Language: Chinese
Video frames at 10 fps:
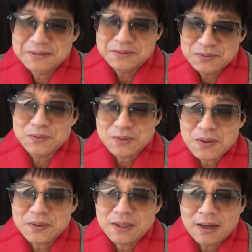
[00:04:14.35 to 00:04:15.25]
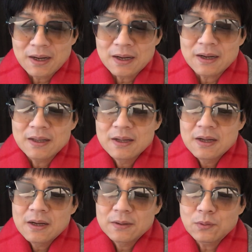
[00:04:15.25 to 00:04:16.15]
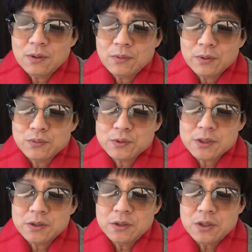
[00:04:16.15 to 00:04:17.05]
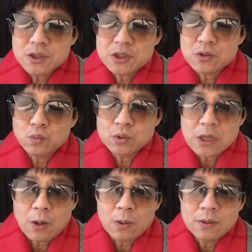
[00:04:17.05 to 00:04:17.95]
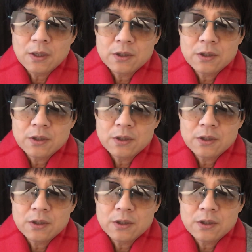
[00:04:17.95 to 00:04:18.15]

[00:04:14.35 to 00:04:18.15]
有有道理的啊。很多人会出现衣食无着、